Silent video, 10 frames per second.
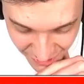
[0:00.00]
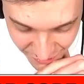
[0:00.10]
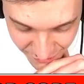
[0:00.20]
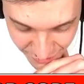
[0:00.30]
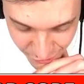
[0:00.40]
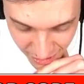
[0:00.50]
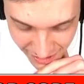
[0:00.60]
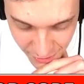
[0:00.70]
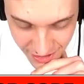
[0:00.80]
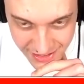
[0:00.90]
auf jeden Fall für
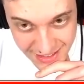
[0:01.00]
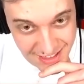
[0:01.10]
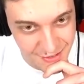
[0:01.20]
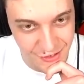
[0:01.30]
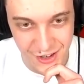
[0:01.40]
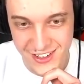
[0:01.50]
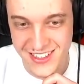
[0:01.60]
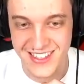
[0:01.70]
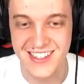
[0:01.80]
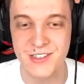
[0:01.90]
Hyra. Freunde,
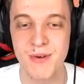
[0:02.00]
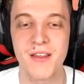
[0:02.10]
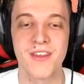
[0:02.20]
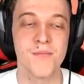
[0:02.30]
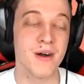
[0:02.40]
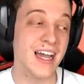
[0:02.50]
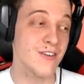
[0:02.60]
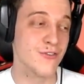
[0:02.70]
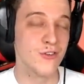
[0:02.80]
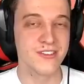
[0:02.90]
das ist spannend. Ne? Beide
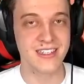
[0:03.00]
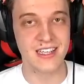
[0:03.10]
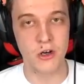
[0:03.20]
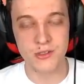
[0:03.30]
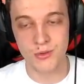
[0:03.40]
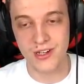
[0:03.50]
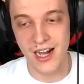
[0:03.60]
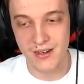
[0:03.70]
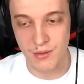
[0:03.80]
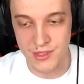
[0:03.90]
50.000
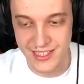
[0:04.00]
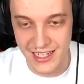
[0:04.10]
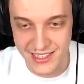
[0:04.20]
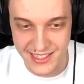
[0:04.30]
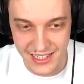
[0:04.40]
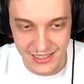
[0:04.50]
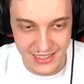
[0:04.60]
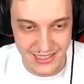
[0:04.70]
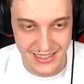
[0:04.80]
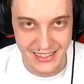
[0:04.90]
Pokale. Man muss ja echt sagen,
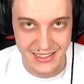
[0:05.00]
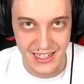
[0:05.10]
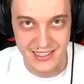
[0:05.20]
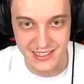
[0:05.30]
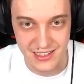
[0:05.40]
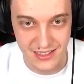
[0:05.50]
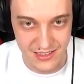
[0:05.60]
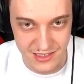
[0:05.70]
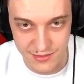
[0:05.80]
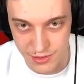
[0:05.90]
dass es echt geisteskrank
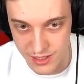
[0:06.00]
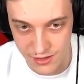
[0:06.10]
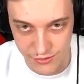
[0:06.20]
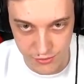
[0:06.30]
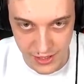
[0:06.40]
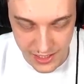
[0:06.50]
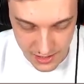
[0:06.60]
ist. Bei, von beiden